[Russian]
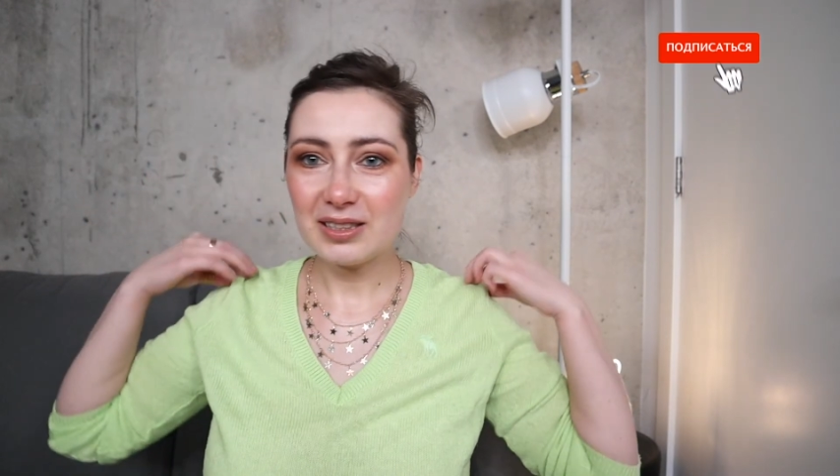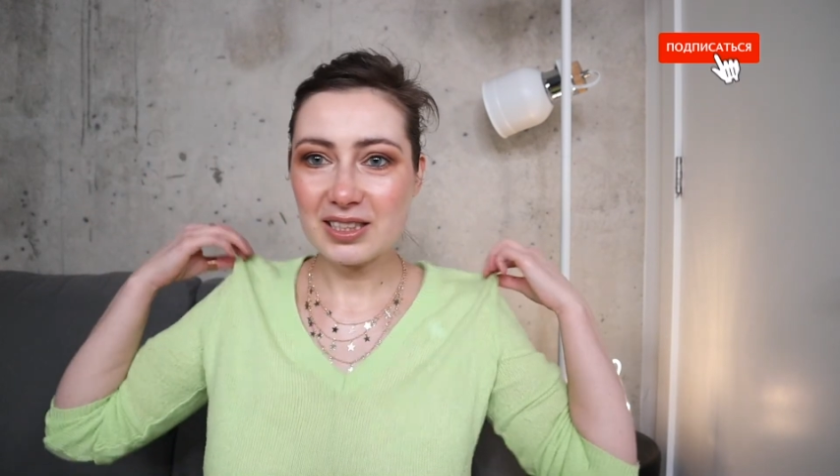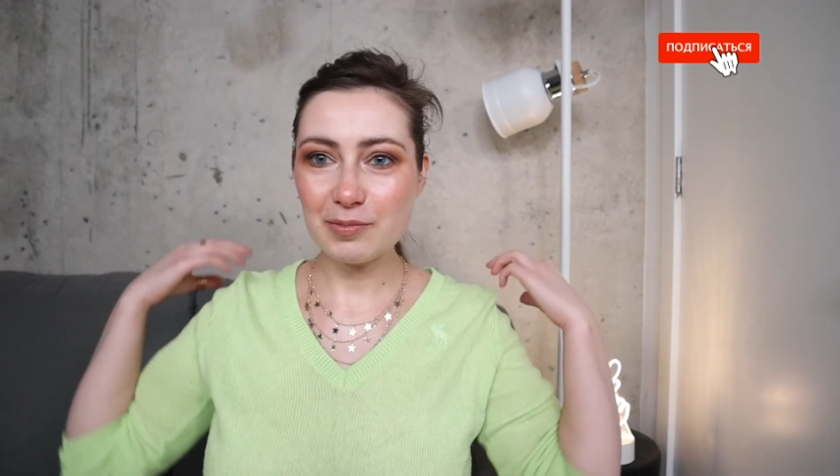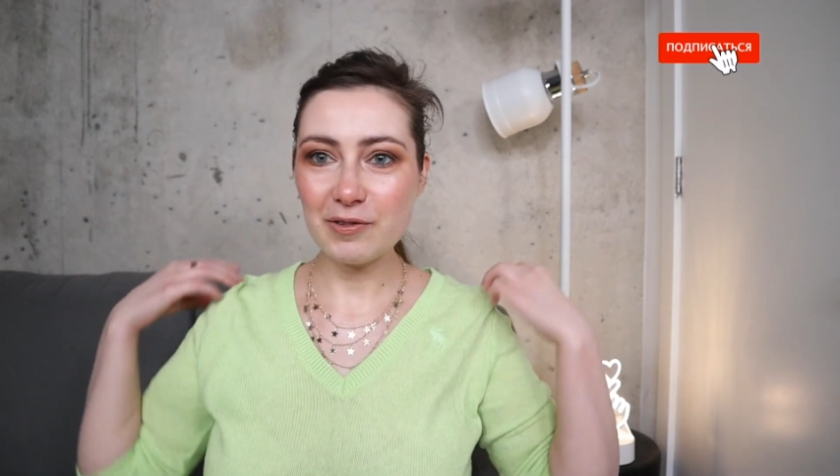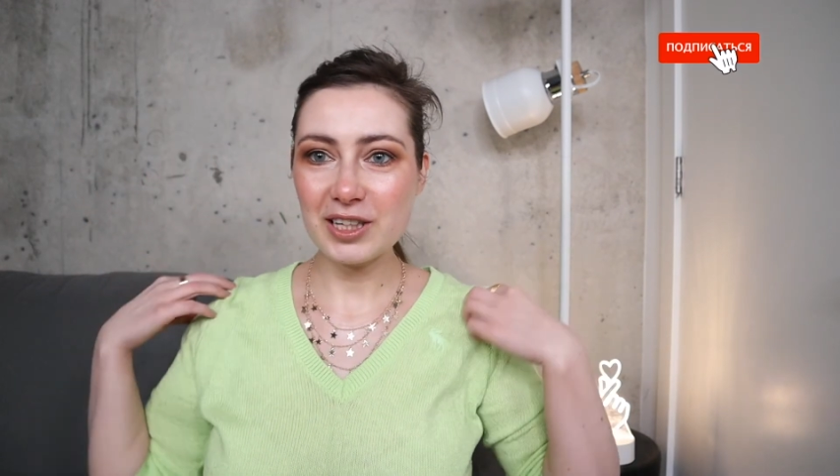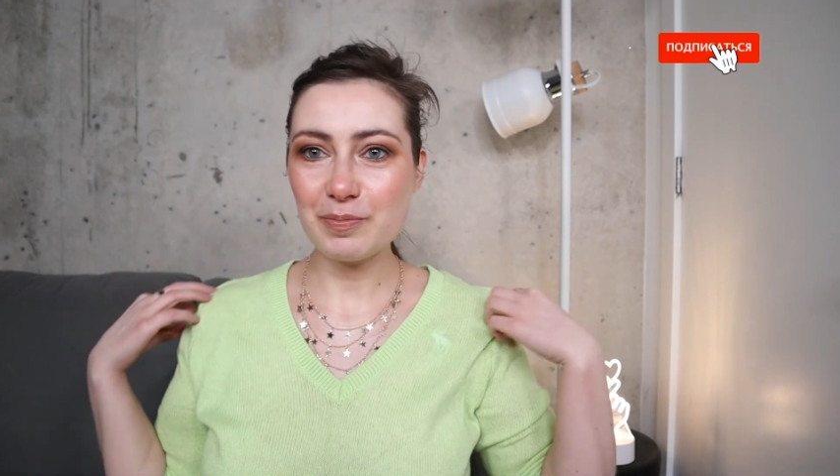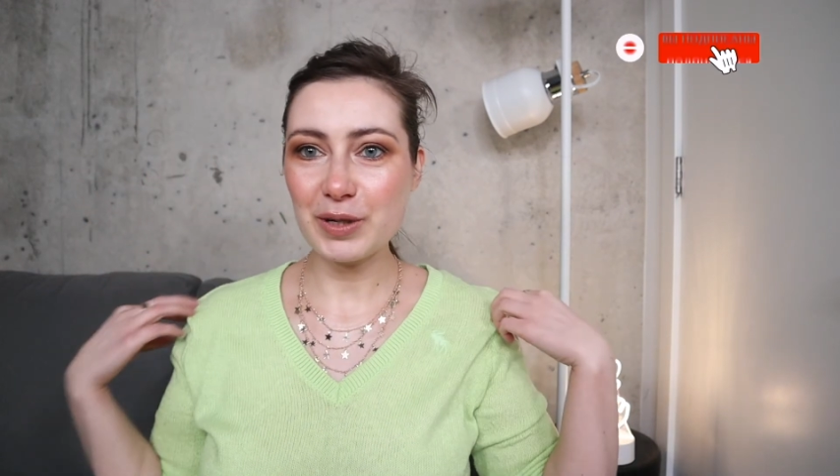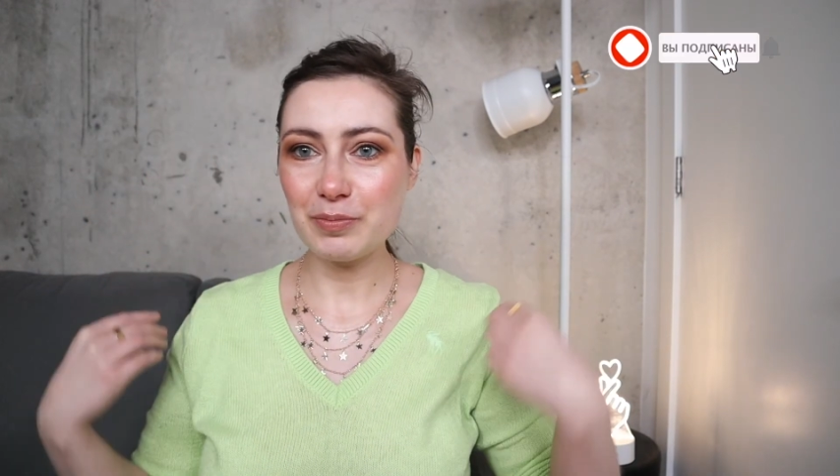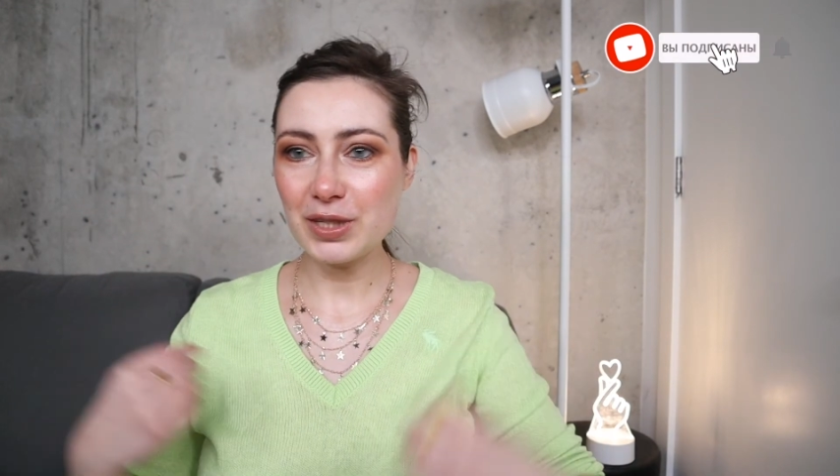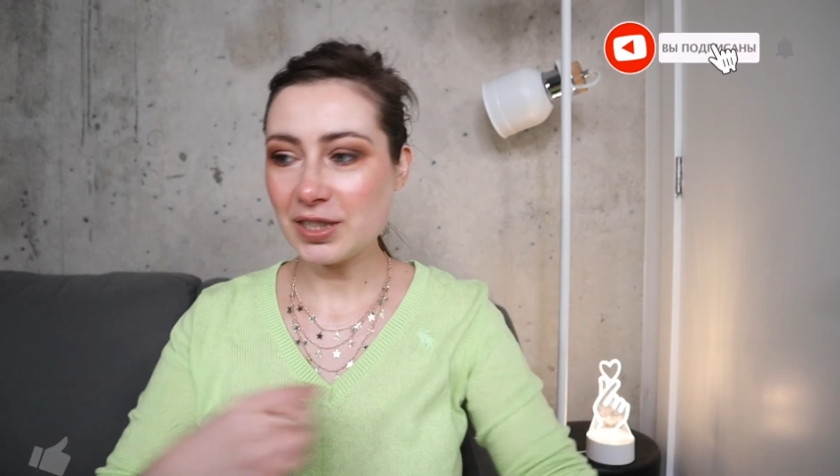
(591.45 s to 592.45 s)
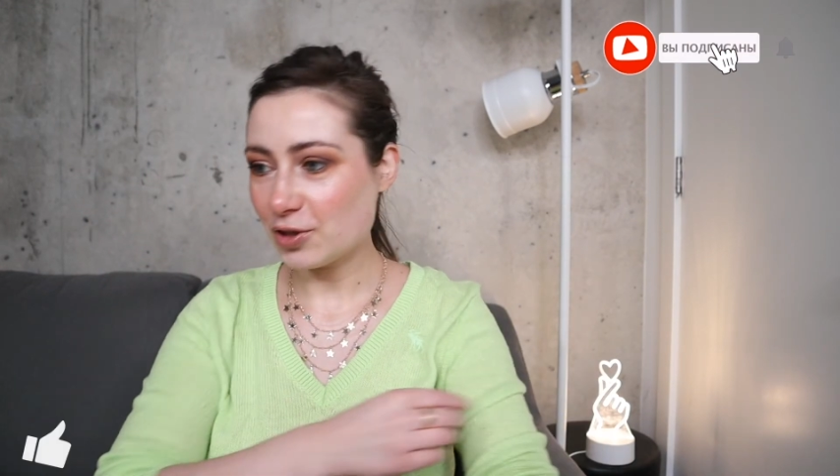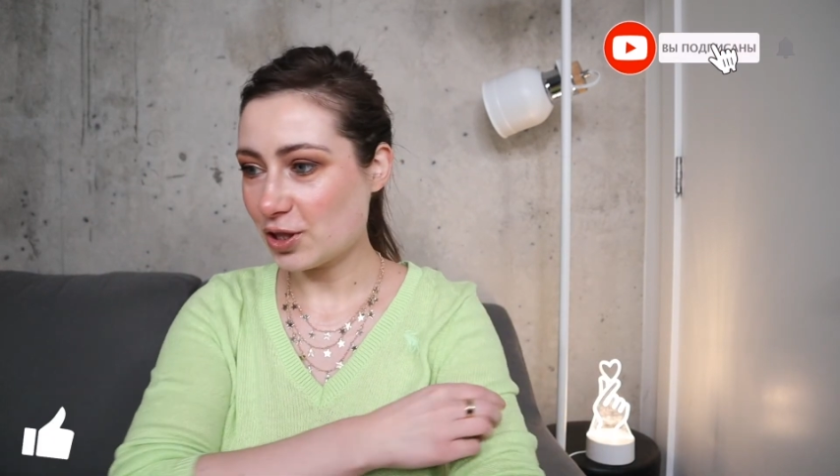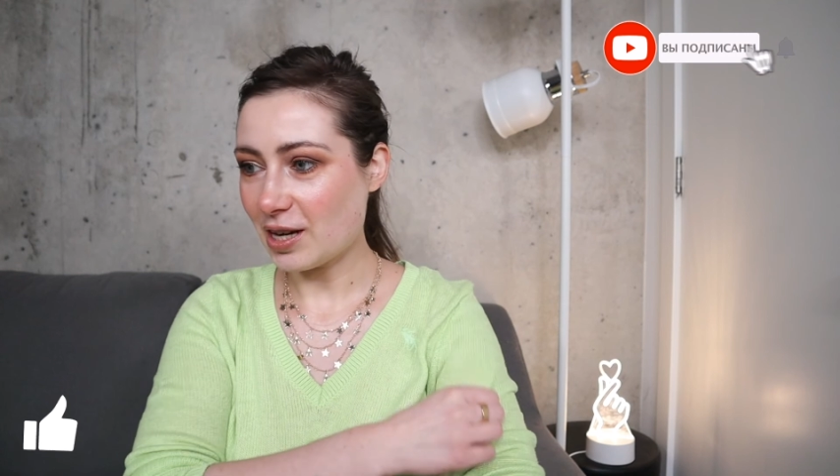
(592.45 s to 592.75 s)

Э, не забывайте подписываться,